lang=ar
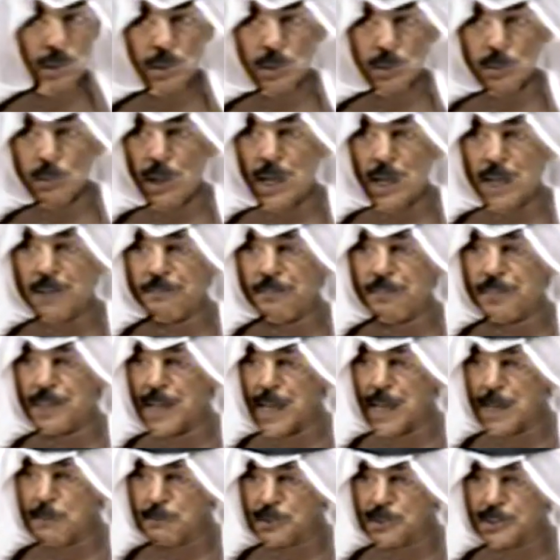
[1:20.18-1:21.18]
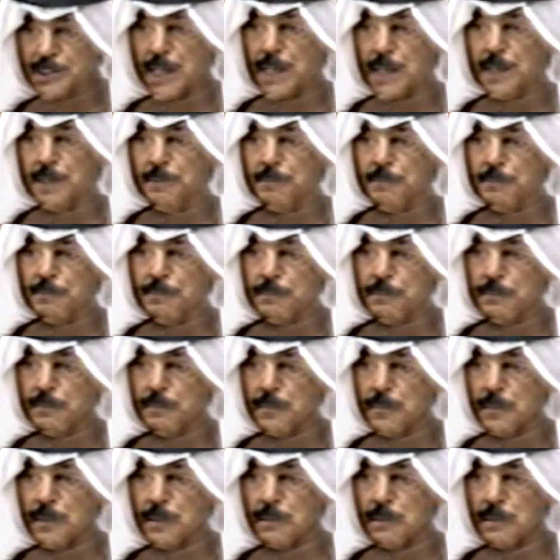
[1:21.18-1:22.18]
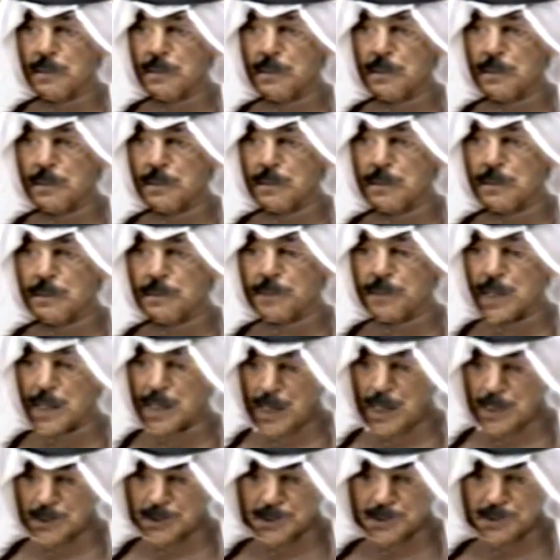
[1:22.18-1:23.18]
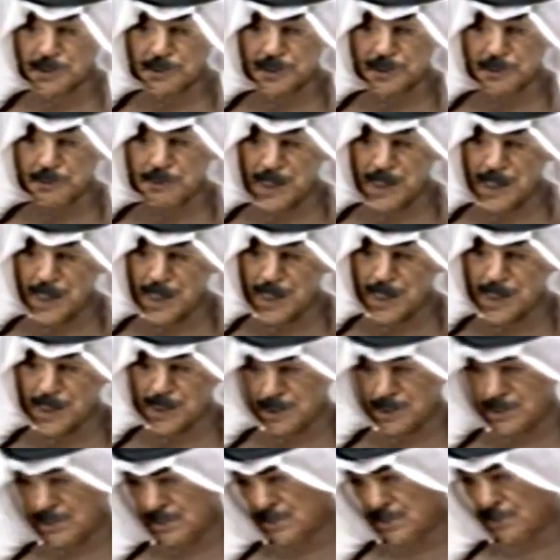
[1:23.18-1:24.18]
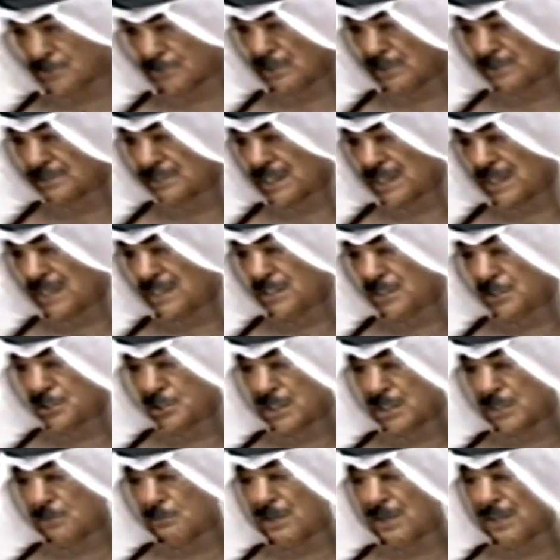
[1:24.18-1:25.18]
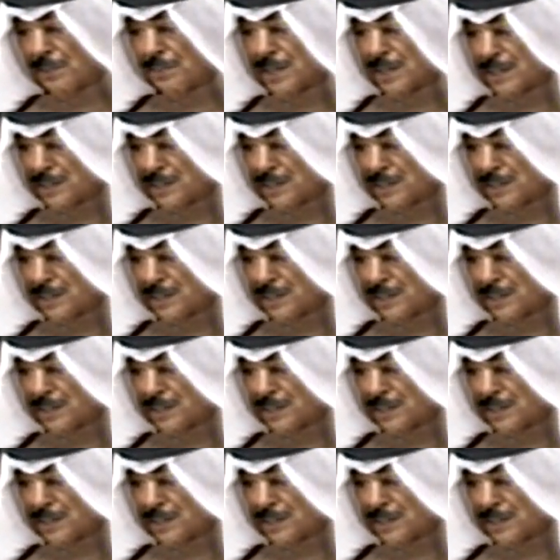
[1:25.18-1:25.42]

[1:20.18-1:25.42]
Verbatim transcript: وحفظ الامن شيء فاشكر زملائي رؤساء اللجان واعضاء